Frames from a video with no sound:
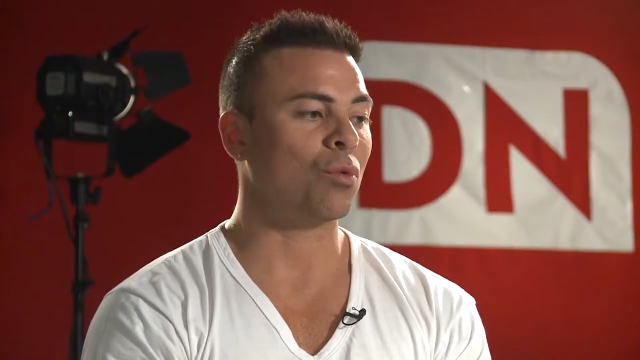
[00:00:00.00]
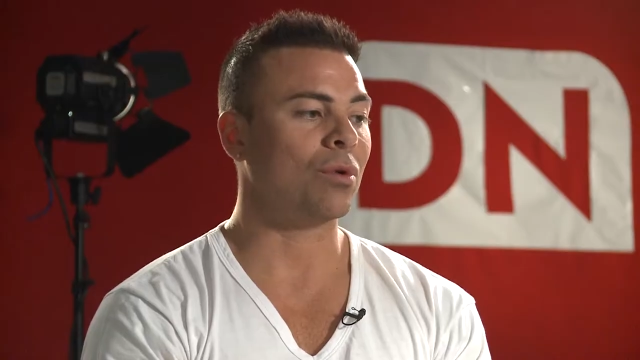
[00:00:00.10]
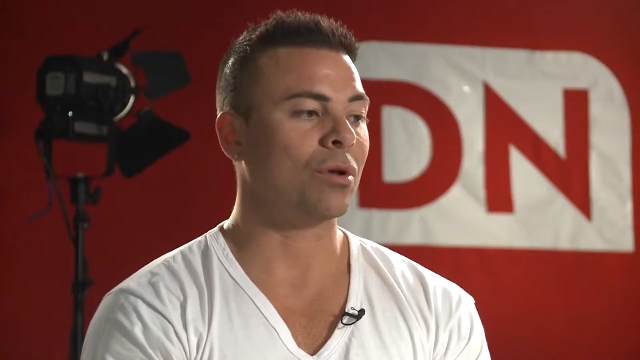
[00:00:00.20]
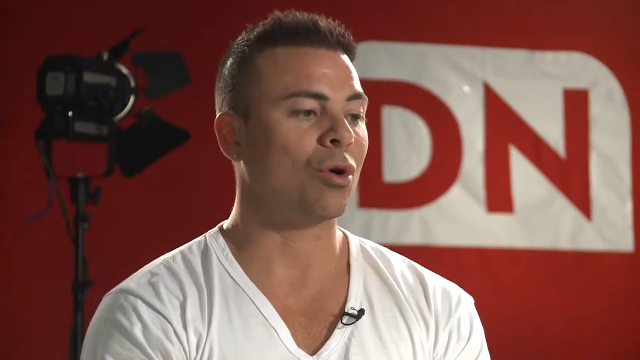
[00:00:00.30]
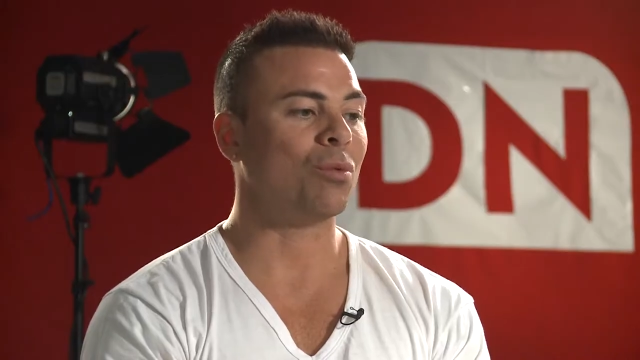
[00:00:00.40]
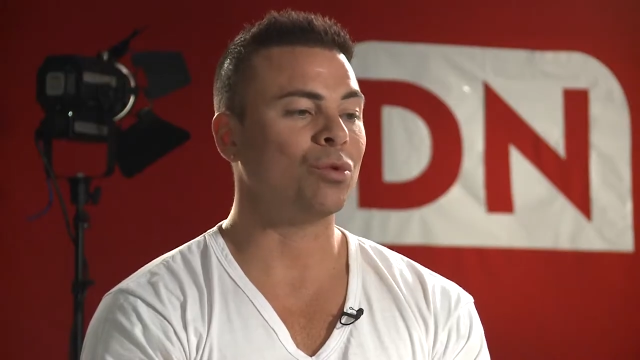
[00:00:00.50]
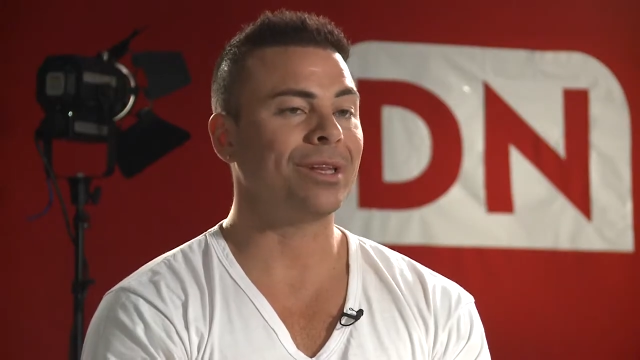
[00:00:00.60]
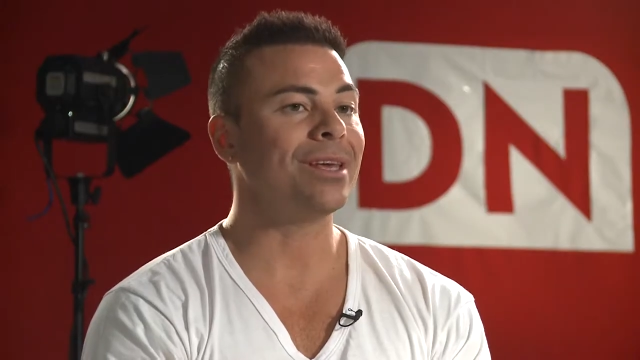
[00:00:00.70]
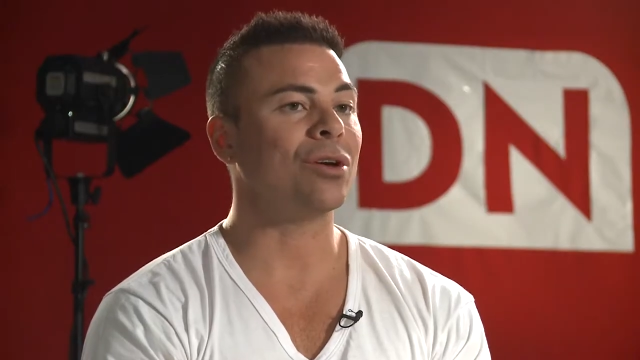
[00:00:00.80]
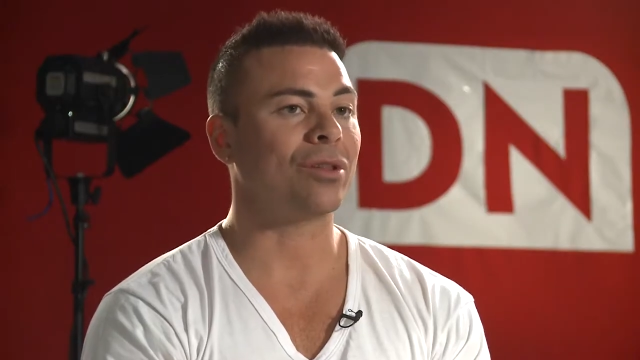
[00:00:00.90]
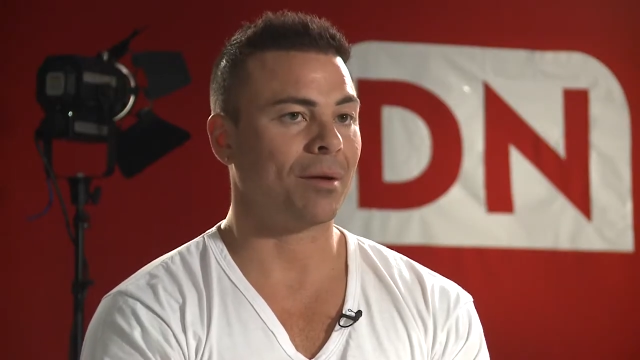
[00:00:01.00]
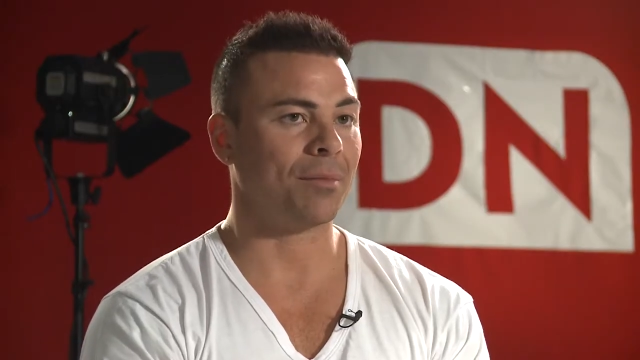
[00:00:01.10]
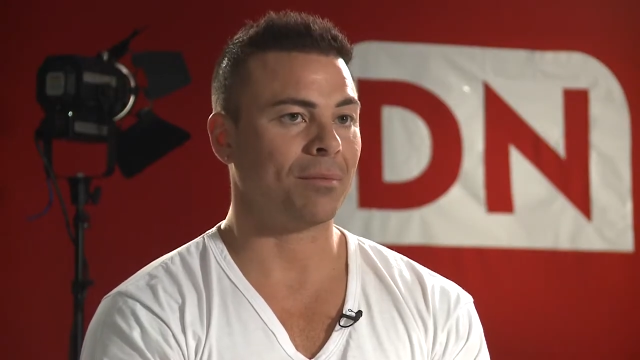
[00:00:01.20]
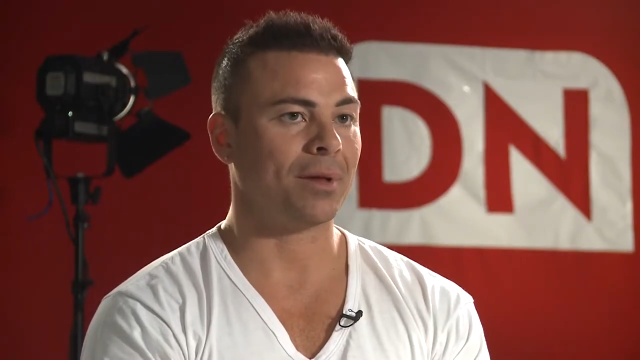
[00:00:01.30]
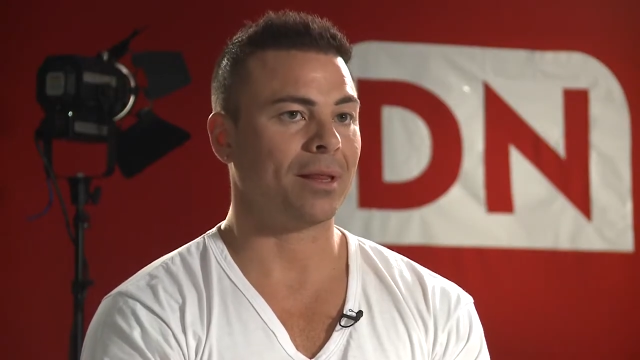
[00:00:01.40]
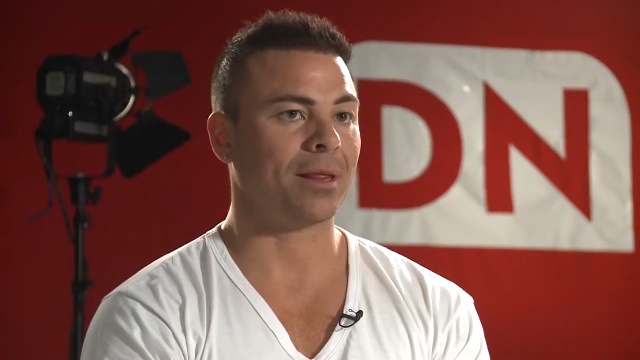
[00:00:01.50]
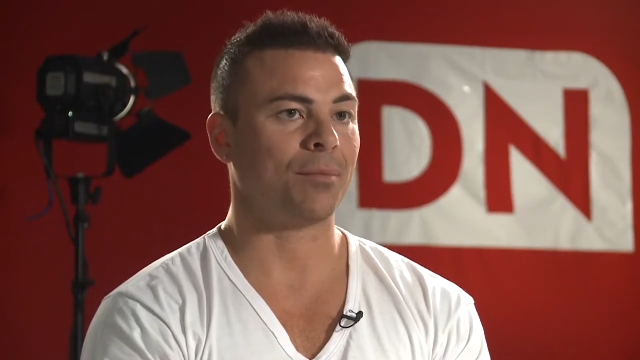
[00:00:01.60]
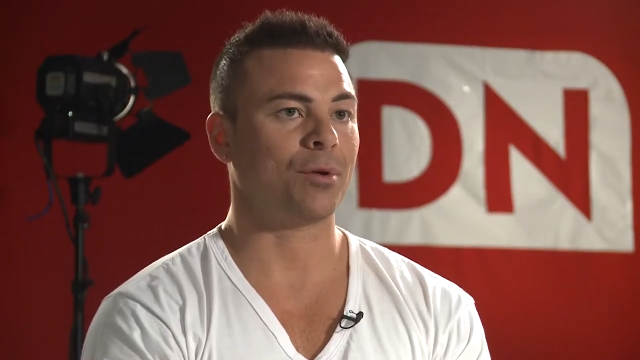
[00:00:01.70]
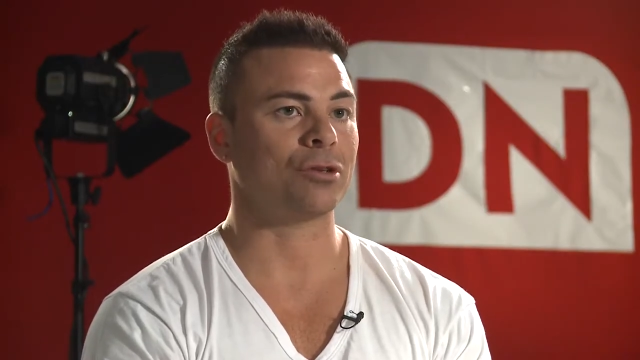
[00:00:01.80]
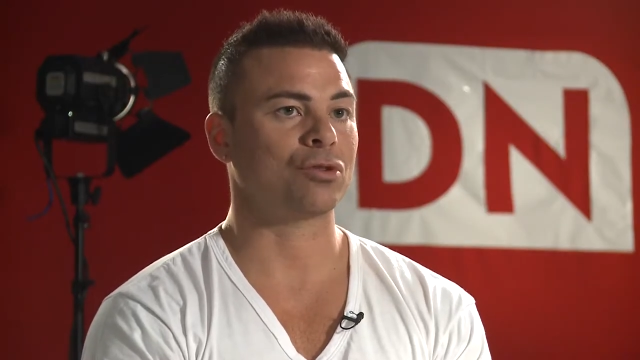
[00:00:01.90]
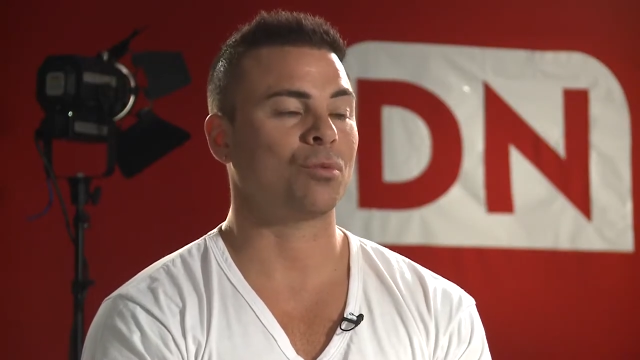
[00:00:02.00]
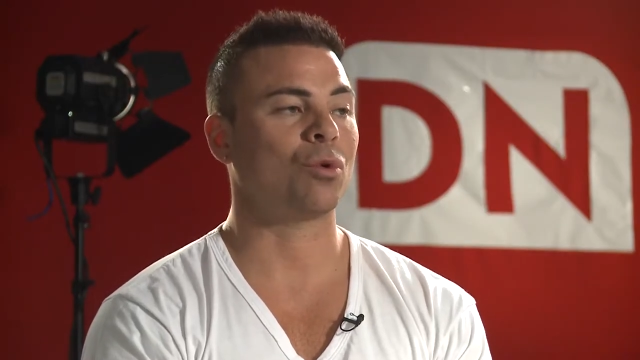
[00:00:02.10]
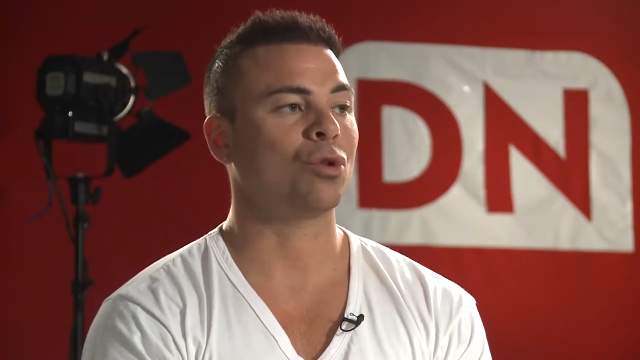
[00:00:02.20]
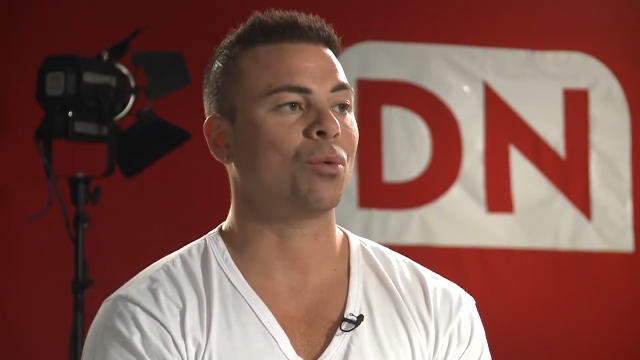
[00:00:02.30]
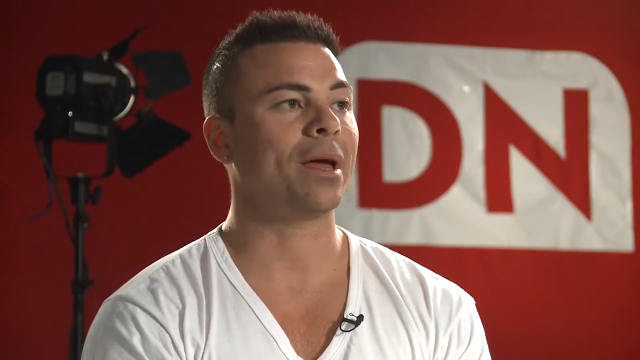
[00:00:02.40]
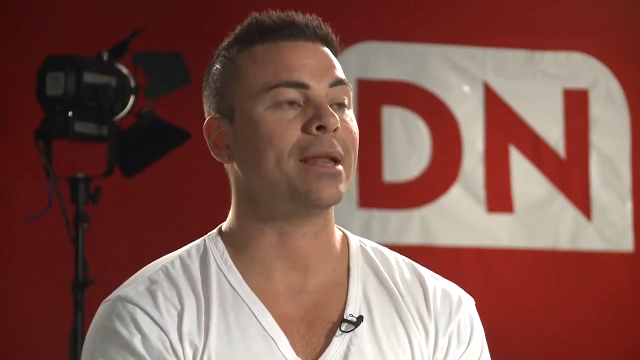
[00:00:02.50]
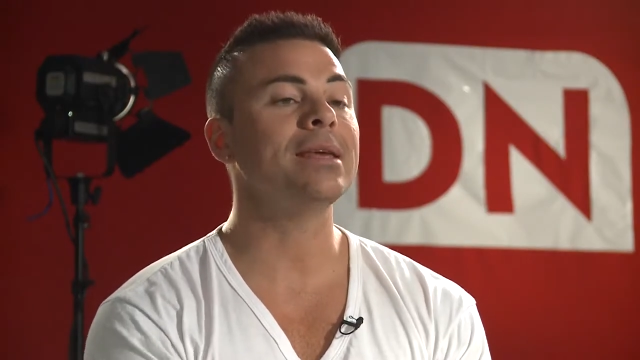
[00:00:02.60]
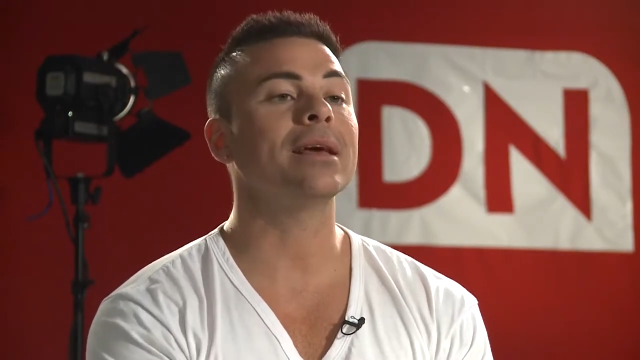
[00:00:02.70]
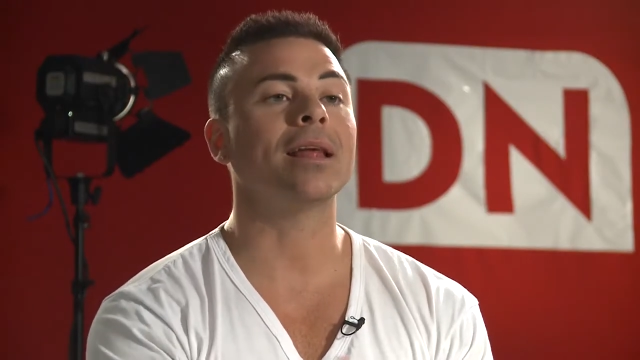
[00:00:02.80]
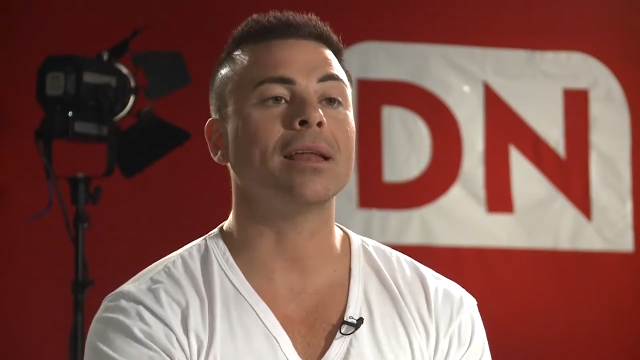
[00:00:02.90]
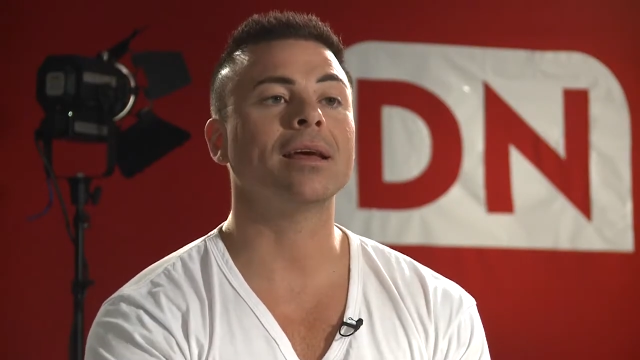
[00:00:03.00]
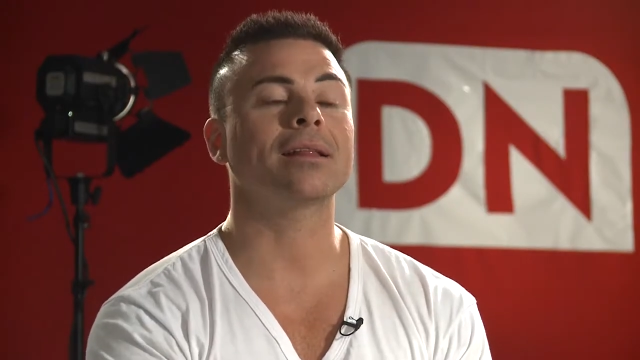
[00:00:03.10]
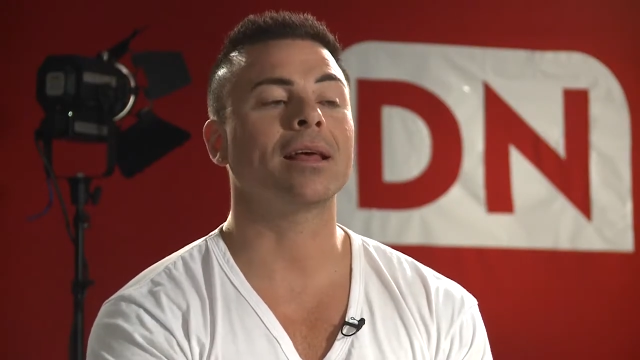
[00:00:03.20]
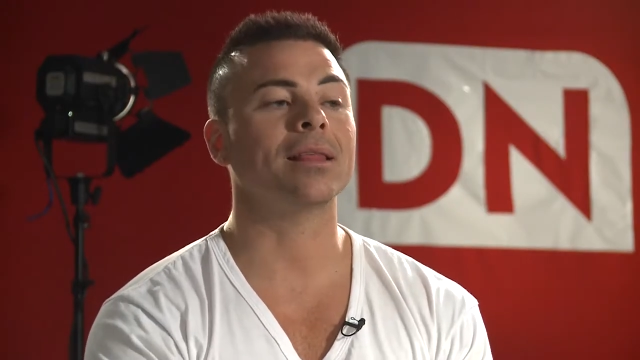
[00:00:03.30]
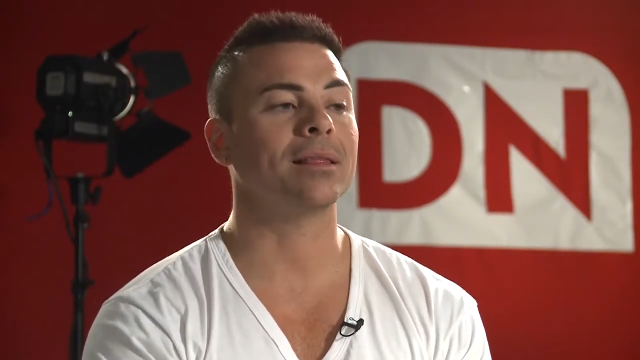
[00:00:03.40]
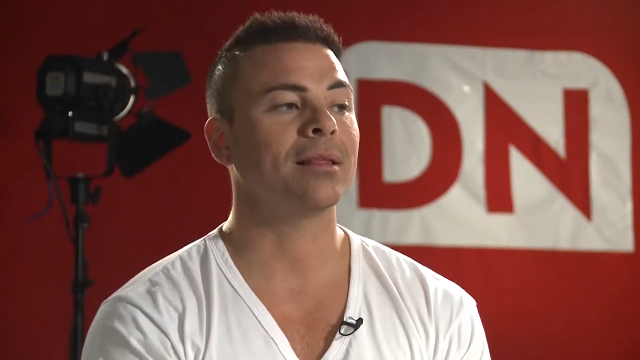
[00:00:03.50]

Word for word: un, como un tío también, ¿me entendés? Porque yo cuando venía tenía estas,